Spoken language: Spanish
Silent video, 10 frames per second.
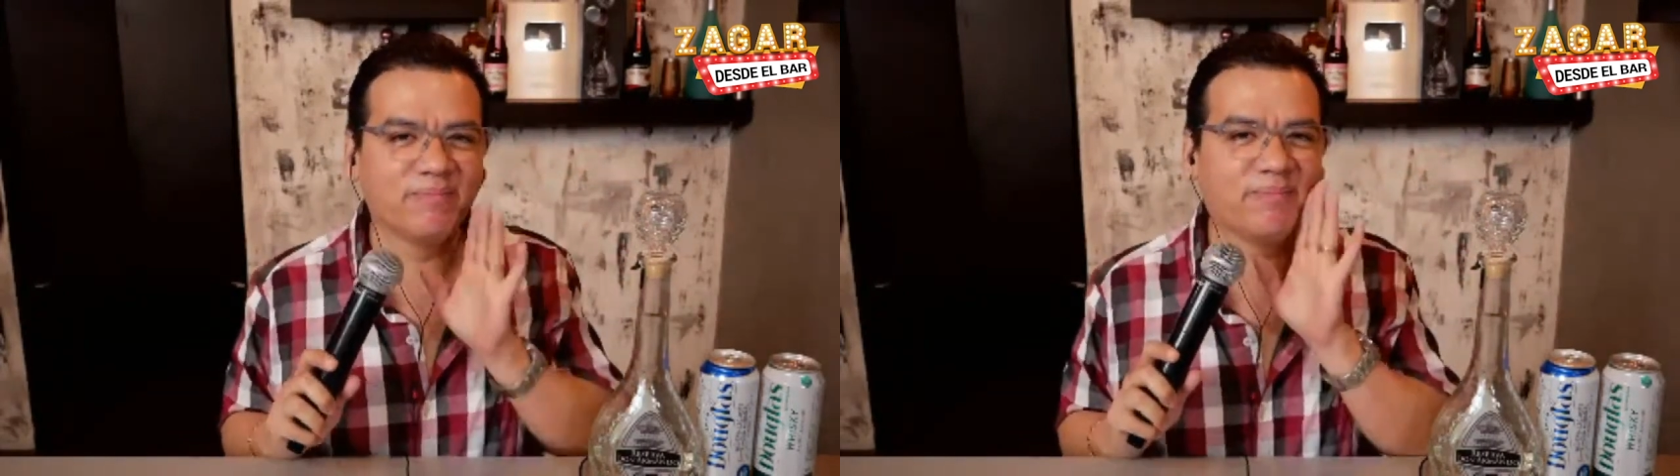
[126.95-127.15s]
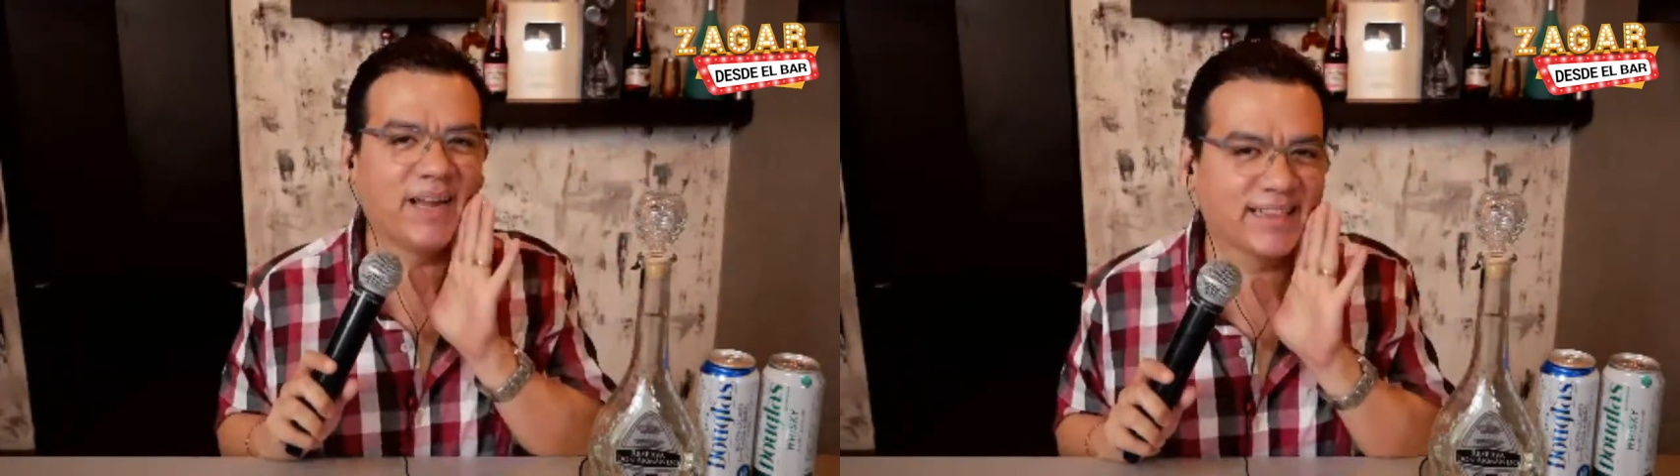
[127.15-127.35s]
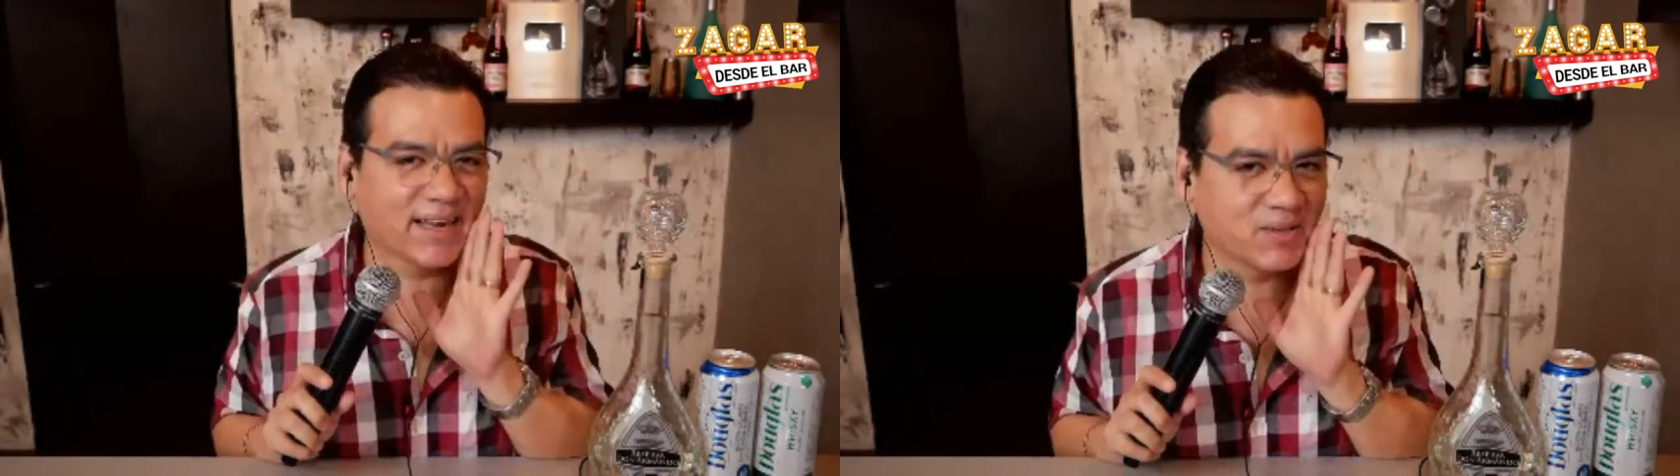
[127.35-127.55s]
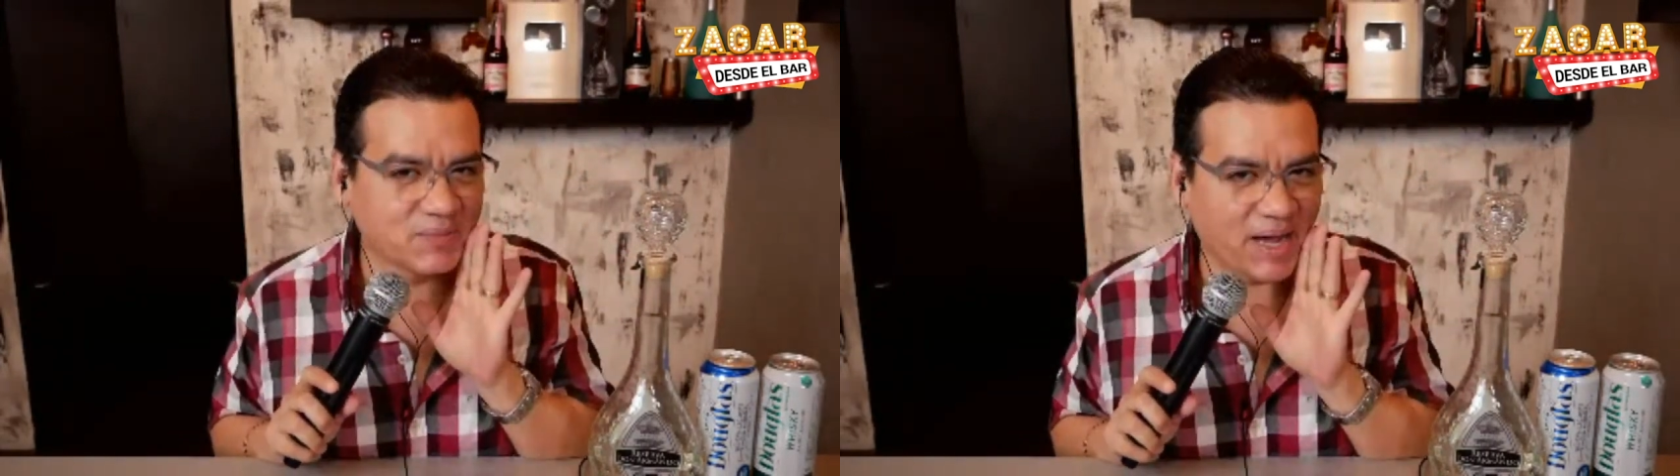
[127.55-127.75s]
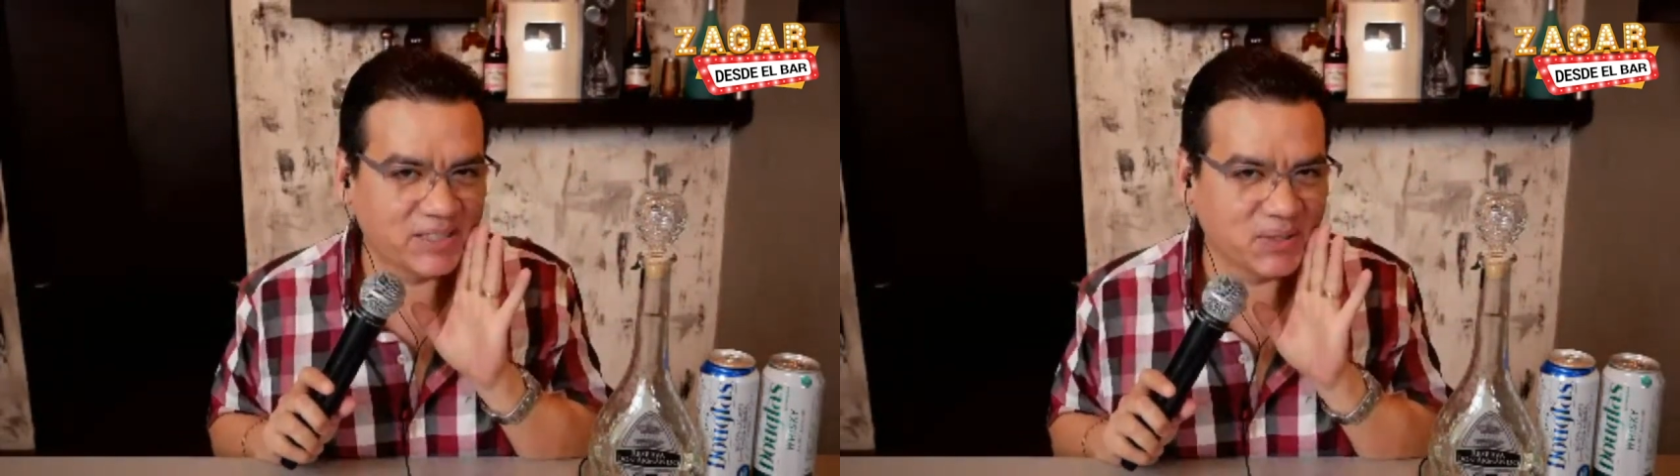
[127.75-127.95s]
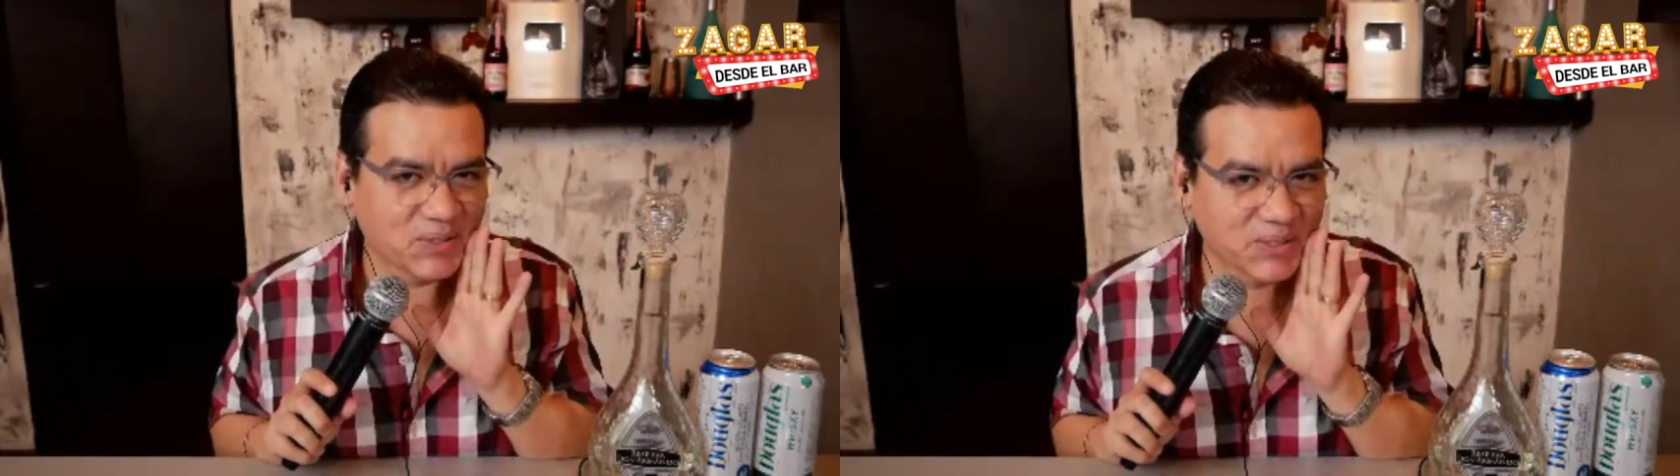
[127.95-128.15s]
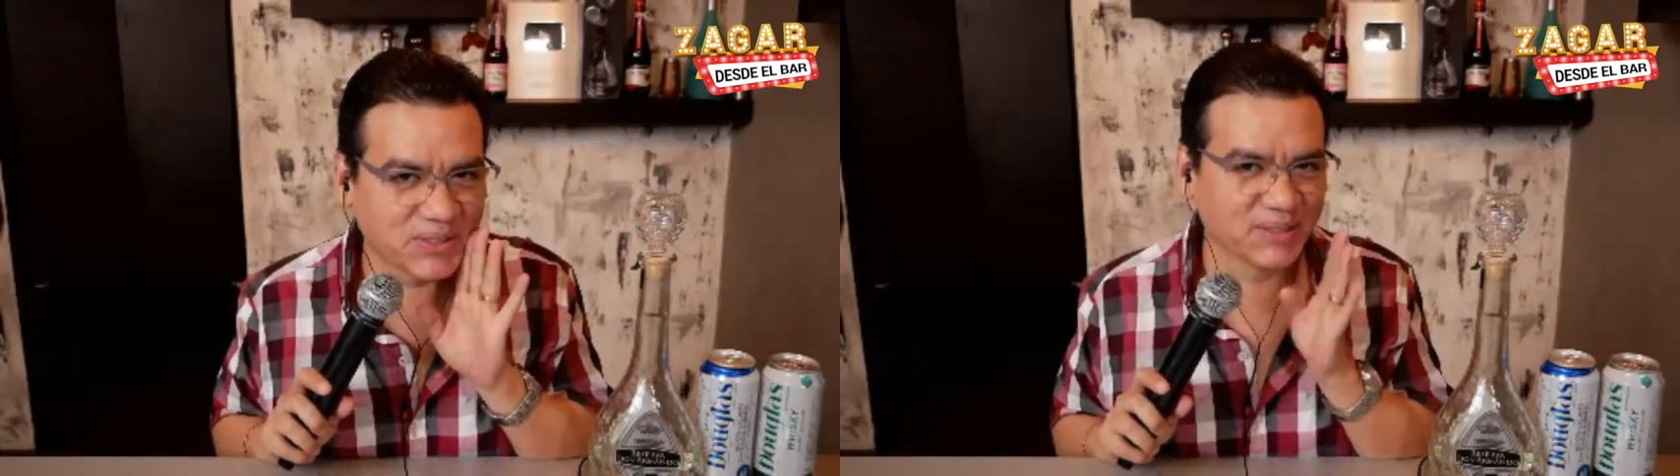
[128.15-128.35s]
plátanos machos.